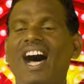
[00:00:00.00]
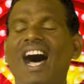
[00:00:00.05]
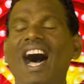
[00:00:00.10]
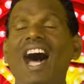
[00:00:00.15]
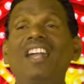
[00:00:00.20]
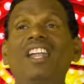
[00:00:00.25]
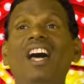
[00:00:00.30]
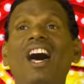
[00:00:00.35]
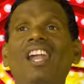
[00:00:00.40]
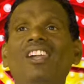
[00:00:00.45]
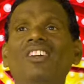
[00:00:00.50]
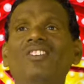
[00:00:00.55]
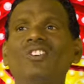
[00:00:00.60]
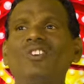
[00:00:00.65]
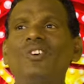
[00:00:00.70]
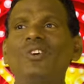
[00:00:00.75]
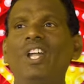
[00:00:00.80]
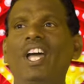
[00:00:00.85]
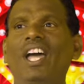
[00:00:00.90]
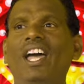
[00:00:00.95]
ஆனாலும்
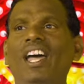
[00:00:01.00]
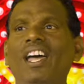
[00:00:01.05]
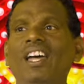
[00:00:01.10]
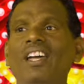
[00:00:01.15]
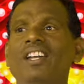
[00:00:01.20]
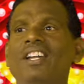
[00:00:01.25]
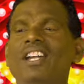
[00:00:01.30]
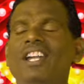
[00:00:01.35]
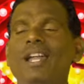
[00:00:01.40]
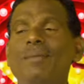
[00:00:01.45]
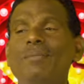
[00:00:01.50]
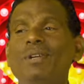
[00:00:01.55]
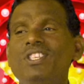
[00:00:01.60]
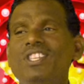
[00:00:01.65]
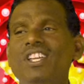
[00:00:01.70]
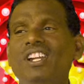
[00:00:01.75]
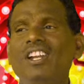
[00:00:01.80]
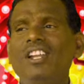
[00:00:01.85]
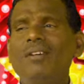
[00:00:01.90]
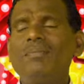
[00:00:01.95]
கூட நம்ம
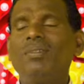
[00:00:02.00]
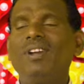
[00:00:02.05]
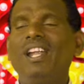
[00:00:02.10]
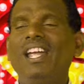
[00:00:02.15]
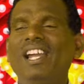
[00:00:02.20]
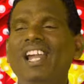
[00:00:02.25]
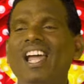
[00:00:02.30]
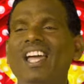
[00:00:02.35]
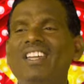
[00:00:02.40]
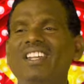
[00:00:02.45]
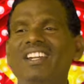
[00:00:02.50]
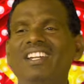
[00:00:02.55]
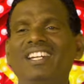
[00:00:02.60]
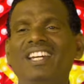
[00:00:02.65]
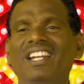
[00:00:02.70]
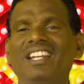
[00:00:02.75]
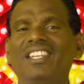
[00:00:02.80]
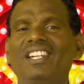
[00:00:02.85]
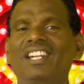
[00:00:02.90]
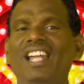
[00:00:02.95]
சின்ன பிள்ளைங்களா
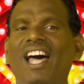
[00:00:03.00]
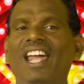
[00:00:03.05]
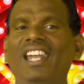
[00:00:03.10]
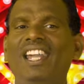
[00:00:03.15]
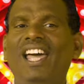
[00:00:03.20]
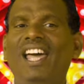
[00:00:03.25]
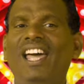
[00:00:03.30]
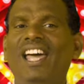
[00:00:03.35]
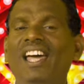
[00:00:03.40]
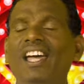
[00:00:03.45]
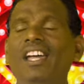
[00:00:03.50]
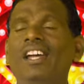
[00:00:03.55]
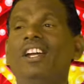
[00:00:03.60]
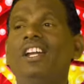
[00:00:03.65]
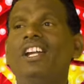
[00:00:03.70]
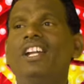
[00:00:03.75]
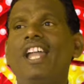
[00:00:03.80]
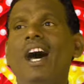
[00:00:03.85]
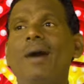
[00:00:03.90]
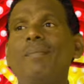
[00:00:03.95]
இருக்கிறதுனால
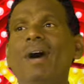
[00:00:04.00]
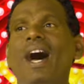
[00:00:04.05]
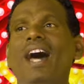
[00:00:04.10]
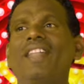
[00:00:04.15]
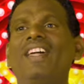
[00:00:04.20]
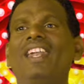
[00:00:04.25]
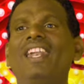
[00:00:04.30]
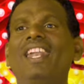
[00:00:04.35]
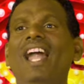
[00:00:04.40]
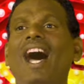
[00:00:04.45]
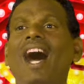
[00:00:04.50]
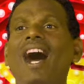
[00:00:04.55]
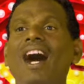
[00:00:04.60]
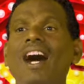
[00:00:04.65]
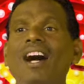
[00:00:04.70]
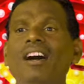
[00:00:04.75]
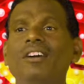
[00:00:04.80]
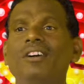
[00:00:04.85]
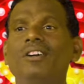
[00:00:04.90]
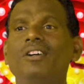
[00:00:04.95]
நாம்
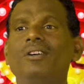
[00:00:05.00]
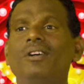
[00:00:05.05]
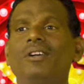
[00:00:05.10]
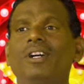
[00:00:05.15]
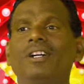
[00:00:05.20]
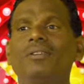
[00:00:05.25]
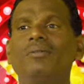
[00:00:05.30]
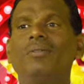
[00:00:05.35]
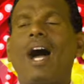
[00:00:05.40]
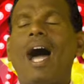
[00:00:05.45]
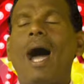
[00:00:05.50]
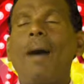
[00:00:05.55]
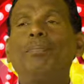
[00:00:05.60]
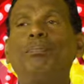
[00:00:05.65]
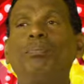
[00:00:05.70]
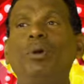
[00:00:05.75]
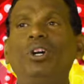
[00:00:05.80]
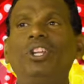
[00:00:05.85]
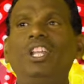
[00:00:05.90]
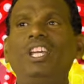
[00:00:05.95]
அதெல்லாம்
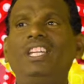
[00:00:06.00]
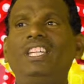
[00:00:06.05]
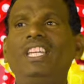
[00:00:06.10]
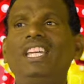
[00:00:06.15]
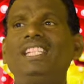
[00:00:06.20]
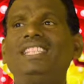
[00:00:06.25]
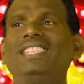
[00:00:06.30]
அப்போதைக்கு